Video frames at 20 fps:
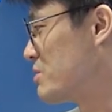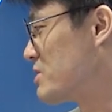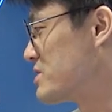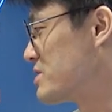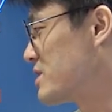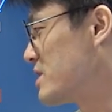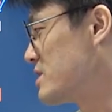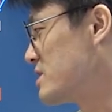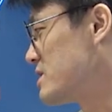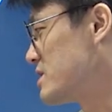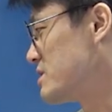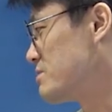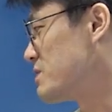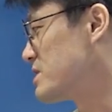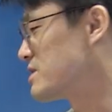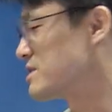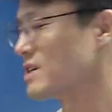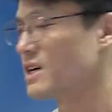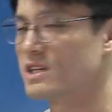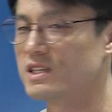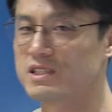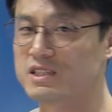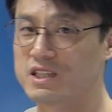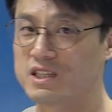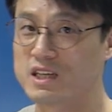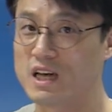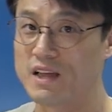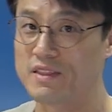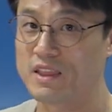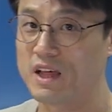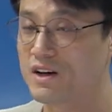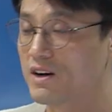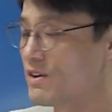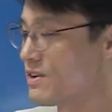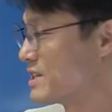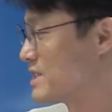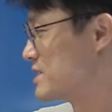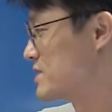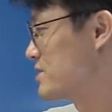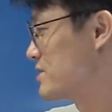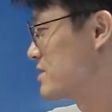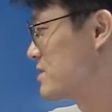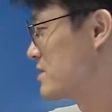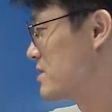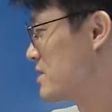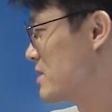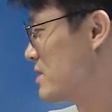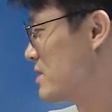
몇 세인지 몇 살인지 이게 안 나와 있죠.